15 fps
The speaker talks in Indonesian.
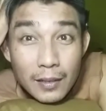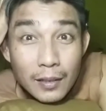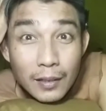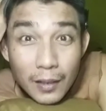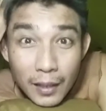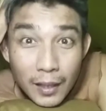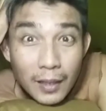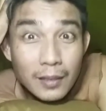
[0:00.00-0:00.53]

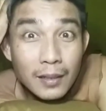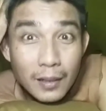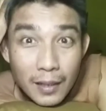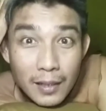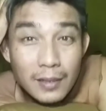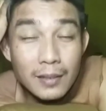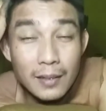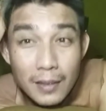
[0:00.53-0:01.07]
Sedih,
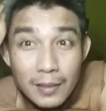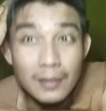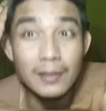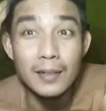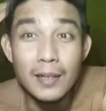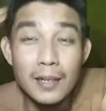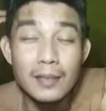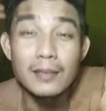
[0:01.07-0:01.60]
sedih, sedih,
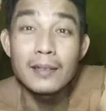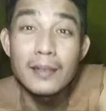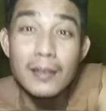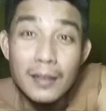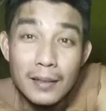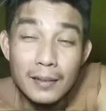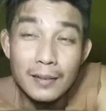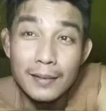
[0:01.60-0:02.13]
sedih dan
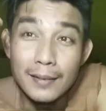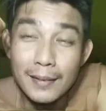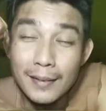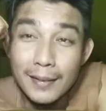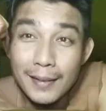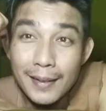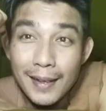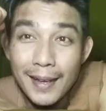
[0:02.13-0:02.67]
sedih.
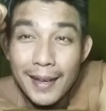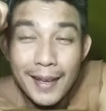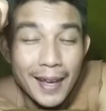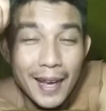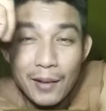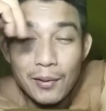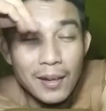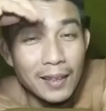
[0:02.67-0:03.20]

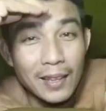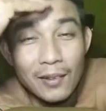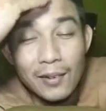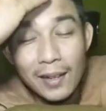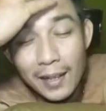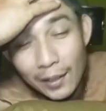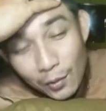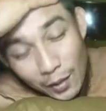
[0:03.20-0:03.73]
Aku gak tahu gini